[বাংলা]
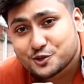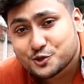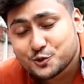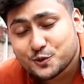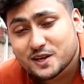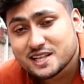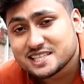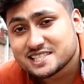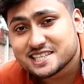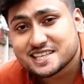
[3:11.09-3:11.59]

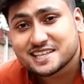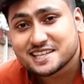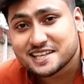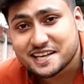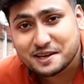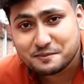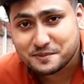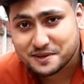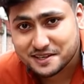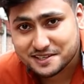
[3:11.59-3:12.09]
ডুয়েল চ্যানেল
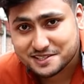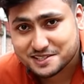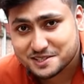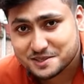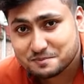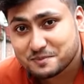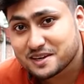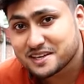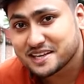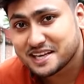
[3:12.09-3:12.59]
এবিএস
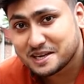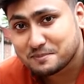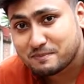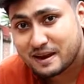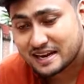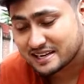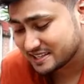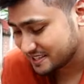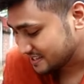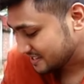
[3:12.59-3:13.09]
মানে এই
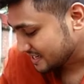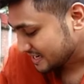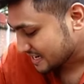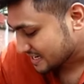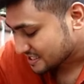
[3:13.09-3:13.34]
বাইকটি